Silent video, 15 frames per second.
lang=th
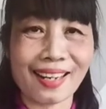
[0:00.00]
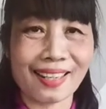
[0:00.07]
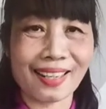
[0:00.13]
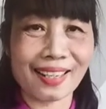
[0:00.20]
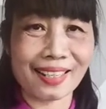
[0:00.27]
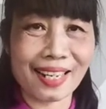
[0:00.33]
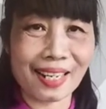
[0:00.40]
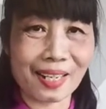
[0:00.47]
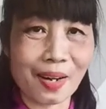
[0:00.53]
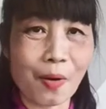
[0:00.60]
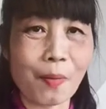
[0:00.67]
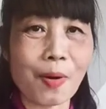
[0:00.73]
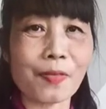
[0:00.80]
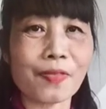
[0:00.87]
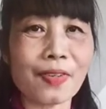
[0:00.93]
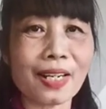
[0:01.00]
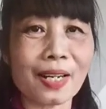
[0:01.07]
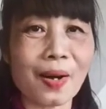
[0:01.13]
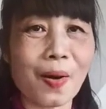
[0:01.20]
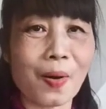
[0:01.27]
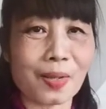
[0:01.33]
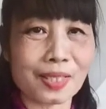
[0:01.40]
เด็กๆลองมาฝึก
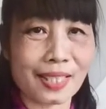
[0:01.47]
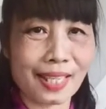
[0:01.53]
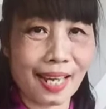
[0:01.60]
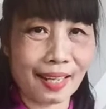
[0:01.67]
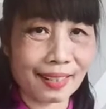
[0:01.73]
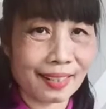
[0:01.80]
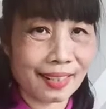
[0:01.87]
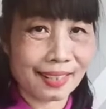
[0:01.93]
ออกเสียง